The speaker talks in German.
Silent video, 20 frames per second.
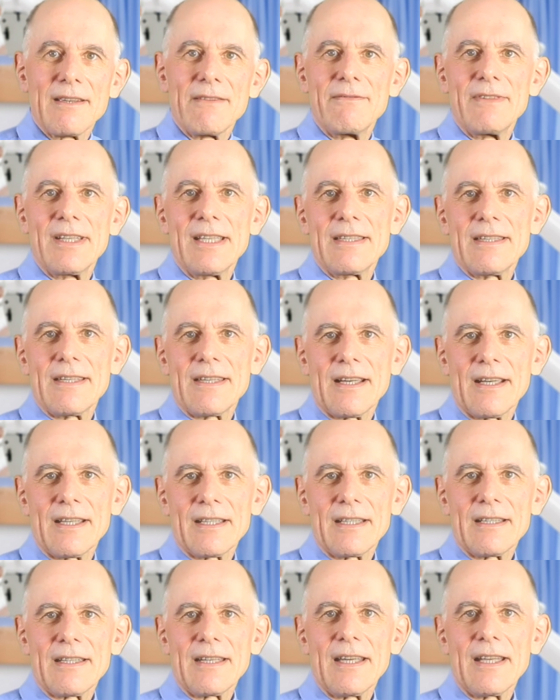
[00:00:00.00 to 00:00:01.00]
wenn sich ein
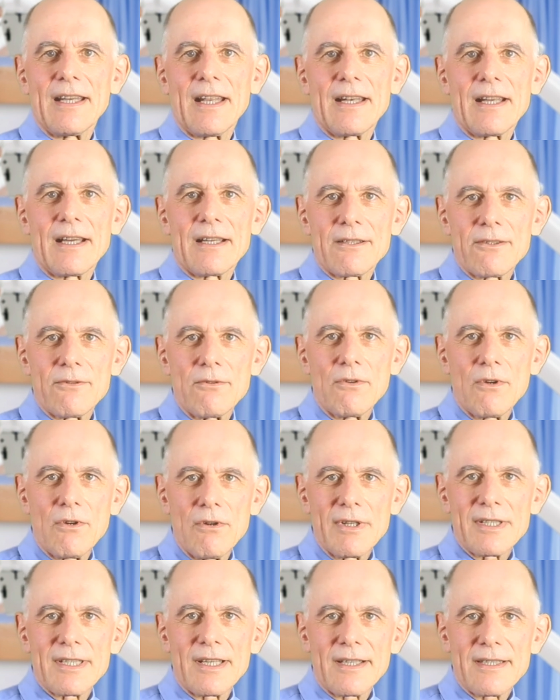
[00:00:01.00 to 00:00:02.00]
Retainer nach so
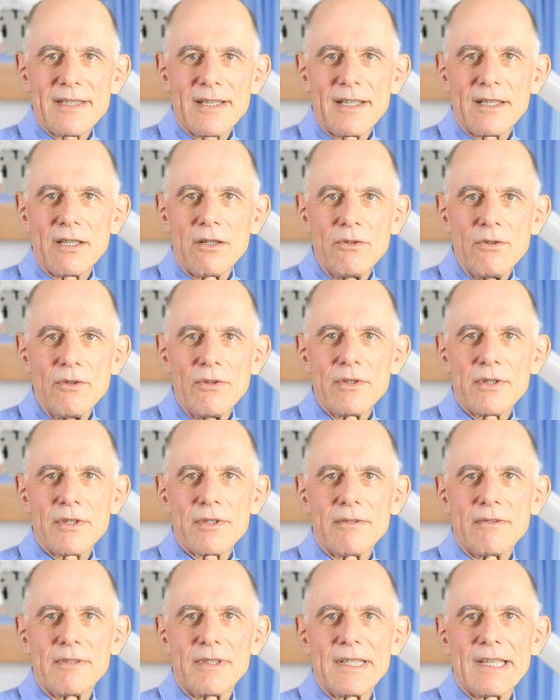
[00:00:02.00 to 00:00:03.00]
kurzer Zeit
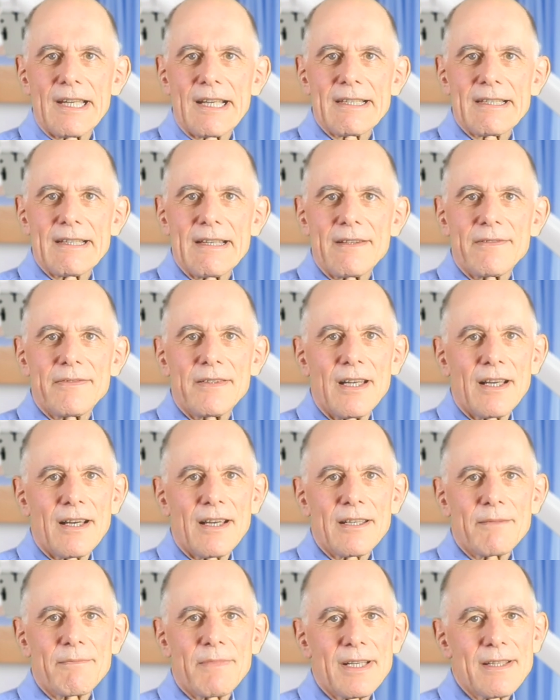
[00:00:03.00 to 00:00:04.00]
löst und dass er
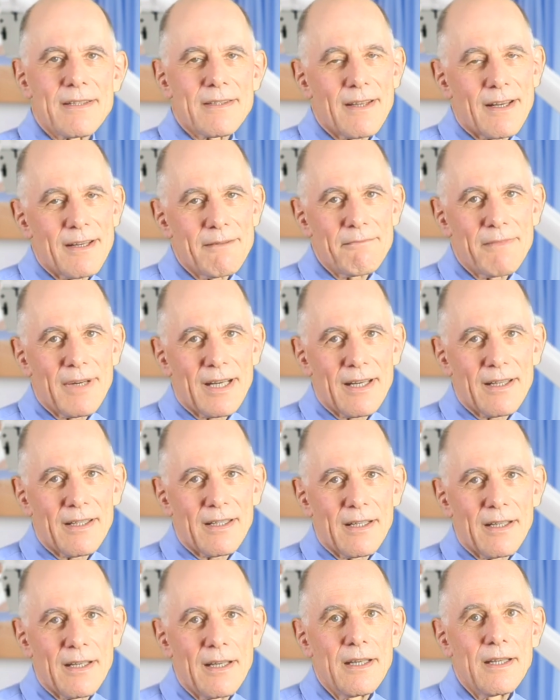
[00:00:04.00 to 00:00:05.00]
vielleicht bei seinem
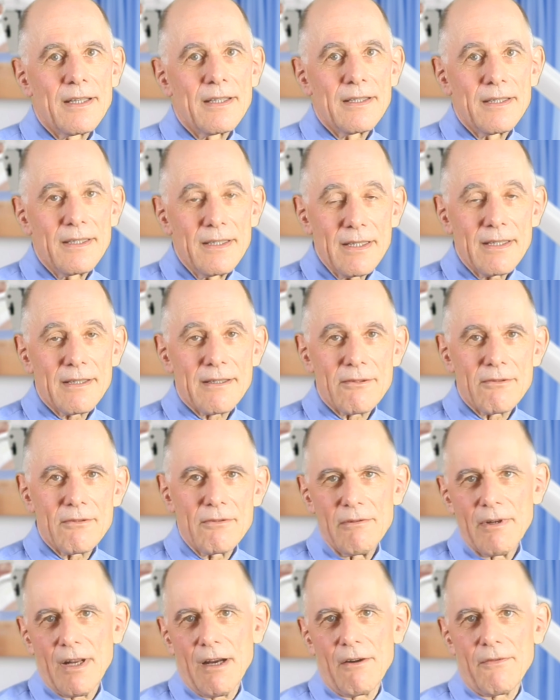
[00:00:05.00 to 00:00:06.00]
Behandler nicht so
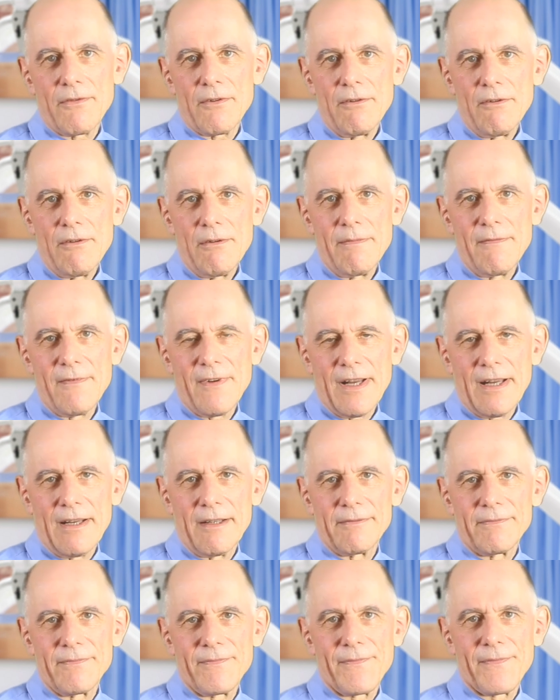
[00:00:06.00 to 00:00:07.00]
gut aufgehoben war.